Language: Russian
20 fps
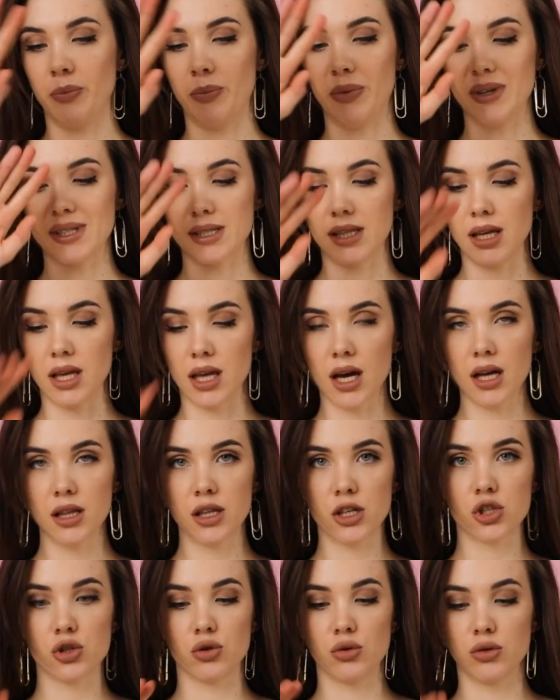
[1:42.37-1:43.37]

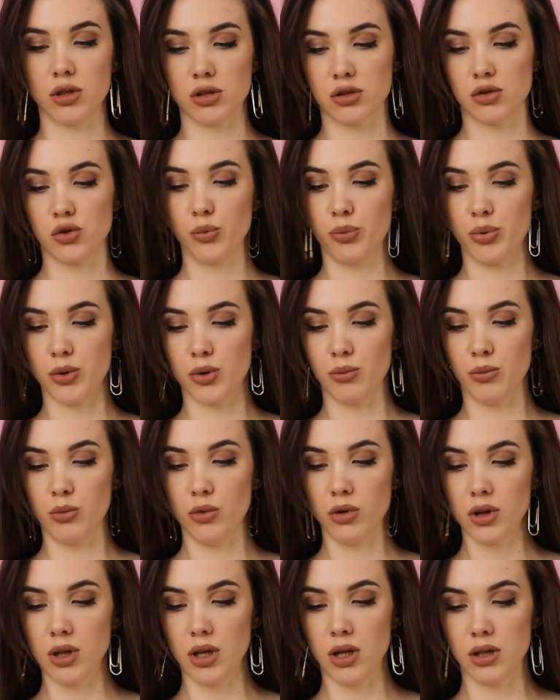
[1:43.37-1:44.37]
постоянно что-то супер
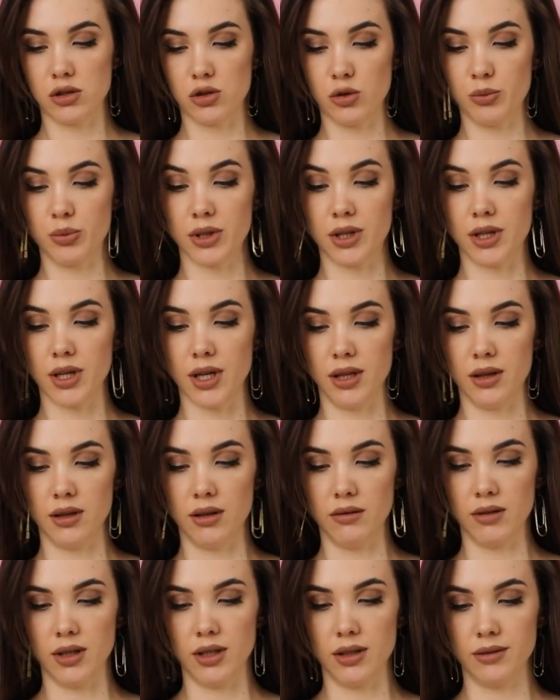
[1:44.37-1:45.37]
модное, супер
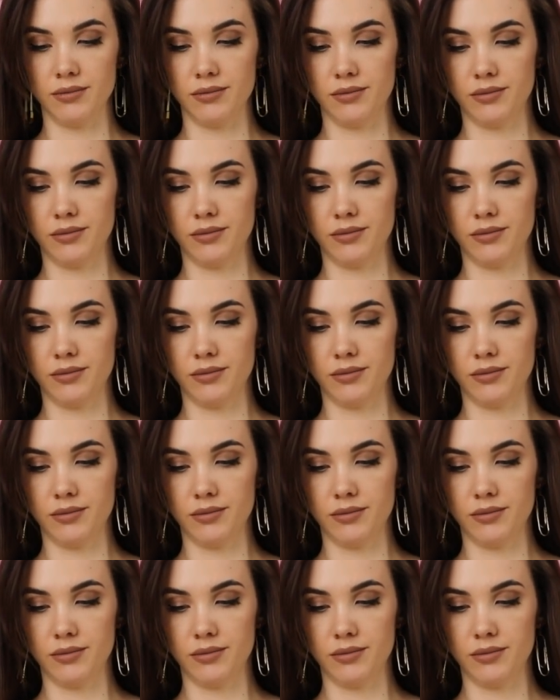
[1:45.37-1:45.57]
трендовое.